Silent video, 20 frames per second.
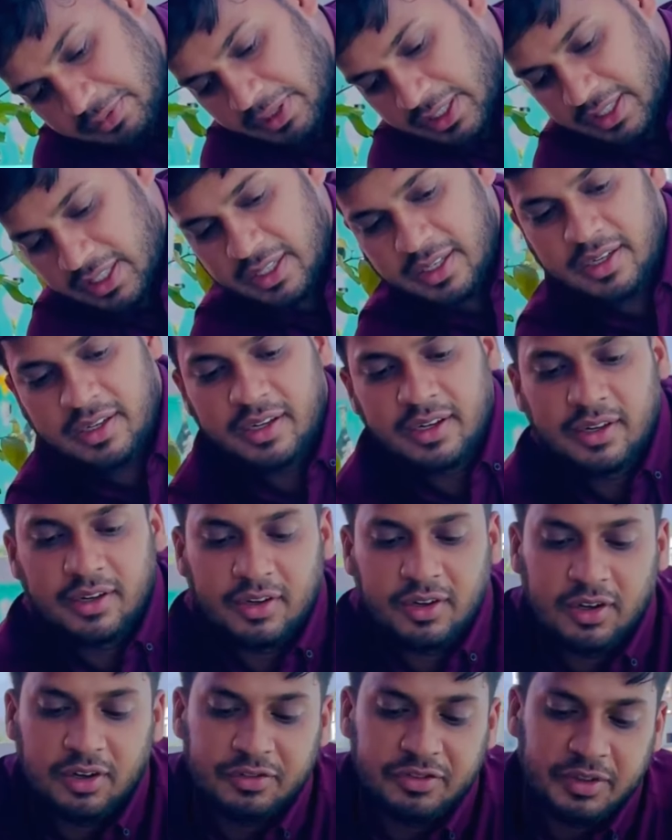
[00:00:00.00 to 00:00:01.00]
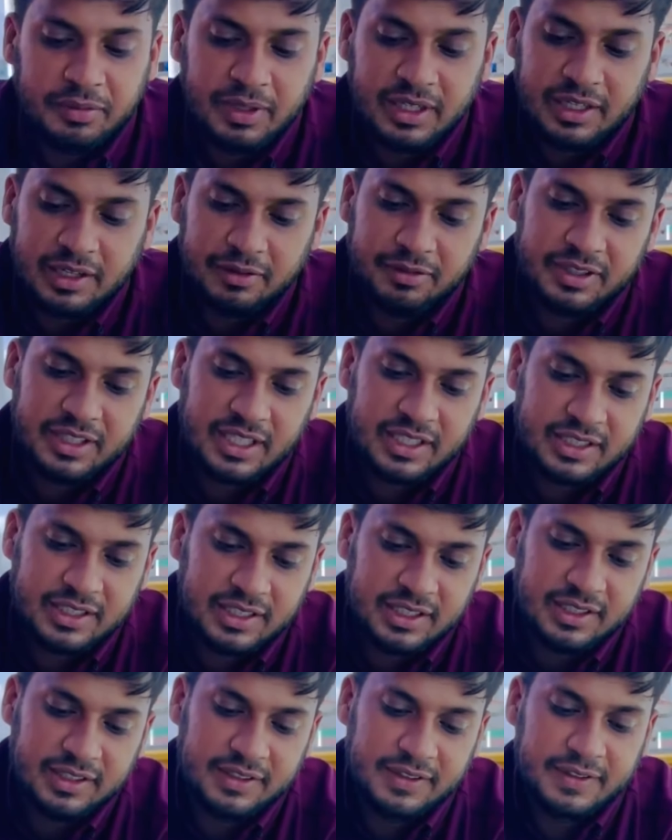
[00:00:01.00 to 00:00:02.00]
ফিমেল ও ফিমেল রেবিট আর
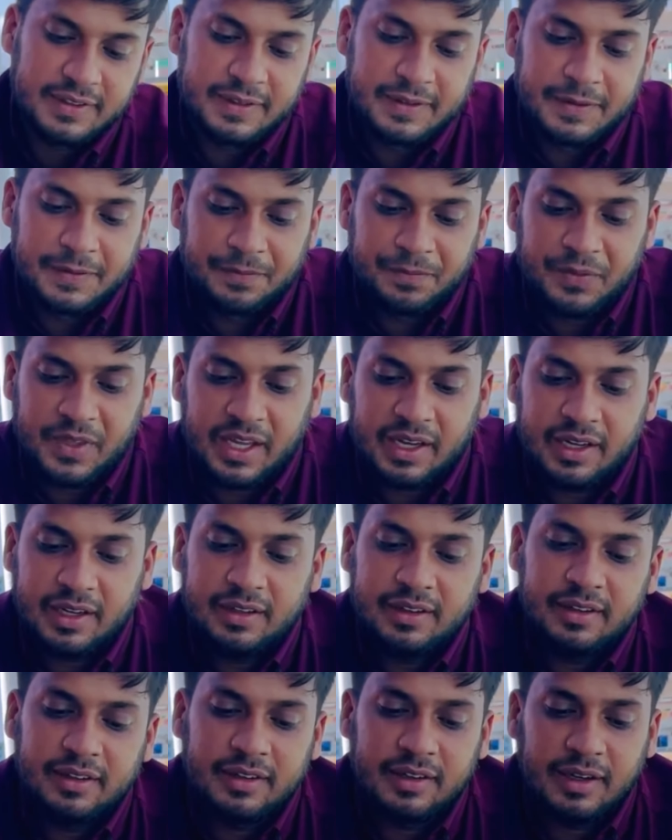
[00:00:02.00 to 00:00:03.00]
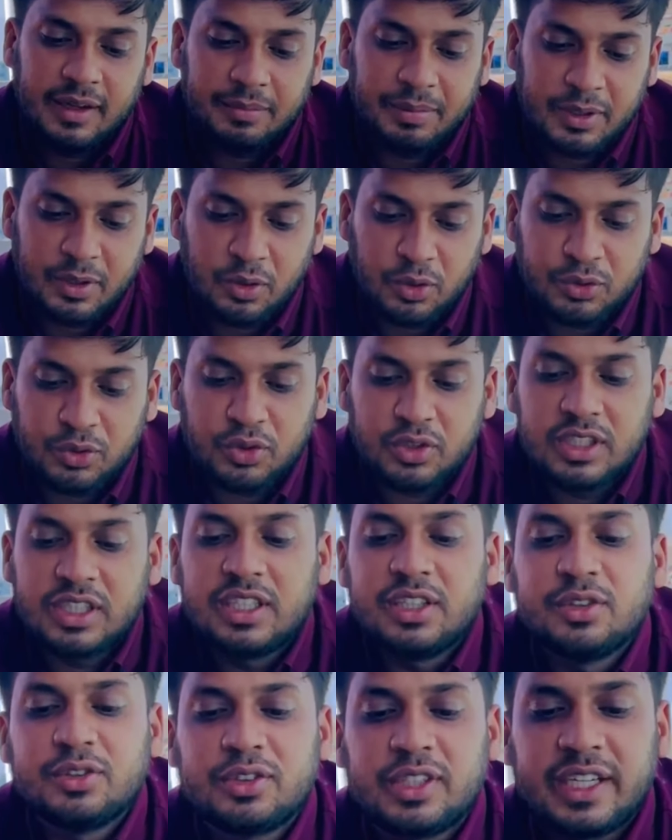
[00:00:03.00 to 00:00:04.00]
কি দেখেন আপনার কত
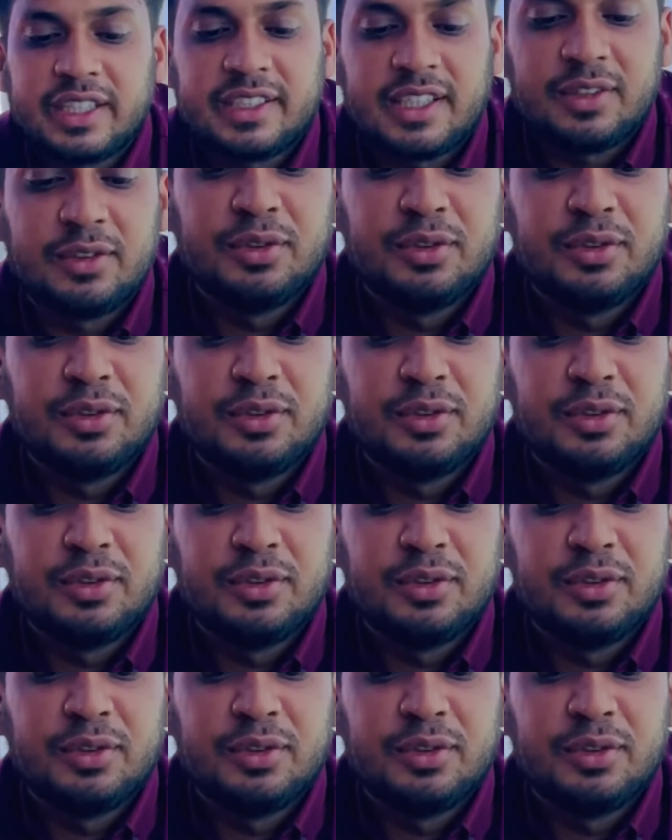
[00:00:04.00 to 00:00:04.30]
কিউট একটা